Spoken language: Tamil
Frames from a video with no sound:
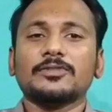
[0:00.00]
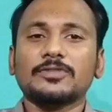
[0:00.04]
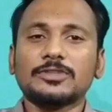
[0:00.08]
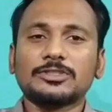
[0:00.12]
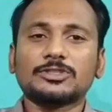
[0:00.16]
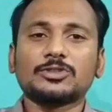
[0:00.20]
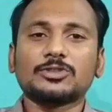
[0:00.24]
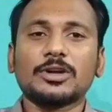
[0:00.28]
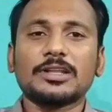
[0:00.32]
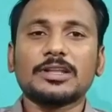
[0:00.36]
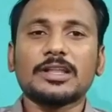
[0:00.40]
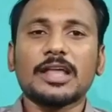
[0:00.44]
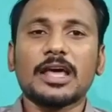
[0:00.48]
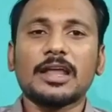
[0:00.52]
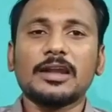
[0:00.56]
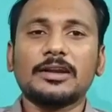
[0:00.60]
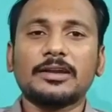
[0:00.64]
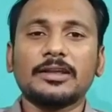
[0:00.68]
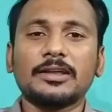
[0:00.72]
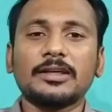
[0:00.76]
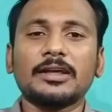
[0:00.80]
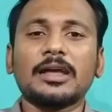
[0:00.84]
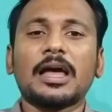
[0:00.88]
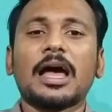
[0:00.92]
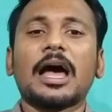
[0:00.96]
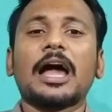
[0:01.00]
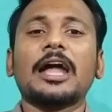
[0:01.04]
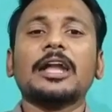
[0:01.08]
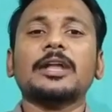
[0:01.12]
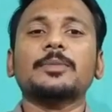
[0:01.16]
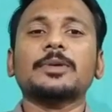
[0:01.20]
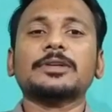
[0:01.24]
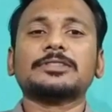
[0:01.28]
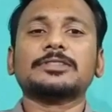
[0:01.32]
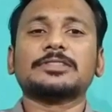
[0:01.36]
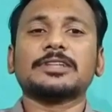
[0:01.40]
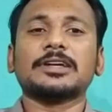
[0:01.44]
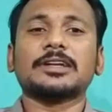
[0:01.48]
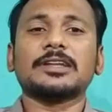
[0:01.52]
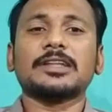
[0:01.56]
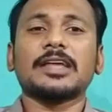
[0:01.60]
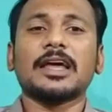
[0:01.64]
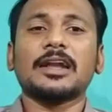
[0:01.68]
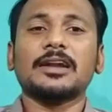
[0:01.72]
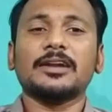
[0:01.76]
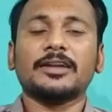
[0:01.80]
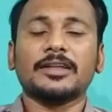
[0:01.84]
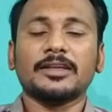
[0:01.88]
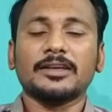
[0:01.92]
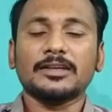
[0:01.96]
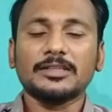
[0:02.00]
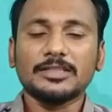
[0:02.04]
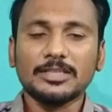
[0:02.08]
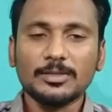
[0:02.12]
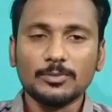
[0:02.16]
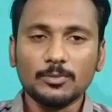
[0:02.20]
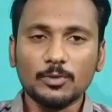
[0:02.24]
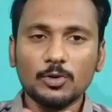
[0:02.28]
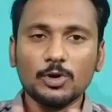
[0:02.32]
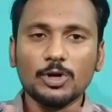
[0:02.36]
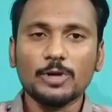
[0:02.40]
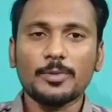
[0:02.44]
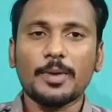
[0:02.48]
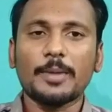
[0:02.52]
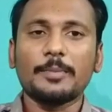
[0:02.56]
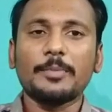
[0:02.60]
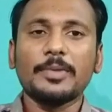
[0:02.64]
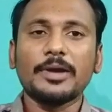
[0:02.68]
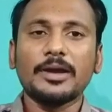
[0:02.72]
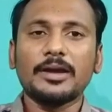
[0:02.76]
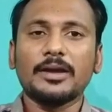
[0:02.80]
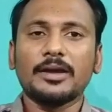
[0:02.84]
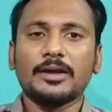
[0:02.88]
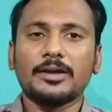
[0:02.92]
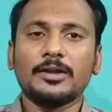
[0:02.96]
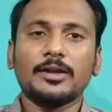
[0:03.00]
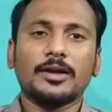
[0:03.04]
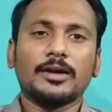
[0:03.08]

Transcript: விர்ச்சுவல் ரியாலிட்டி அண்ட் மிக்சர் ரியாலிட்டி இந்த மூணுமே மிங்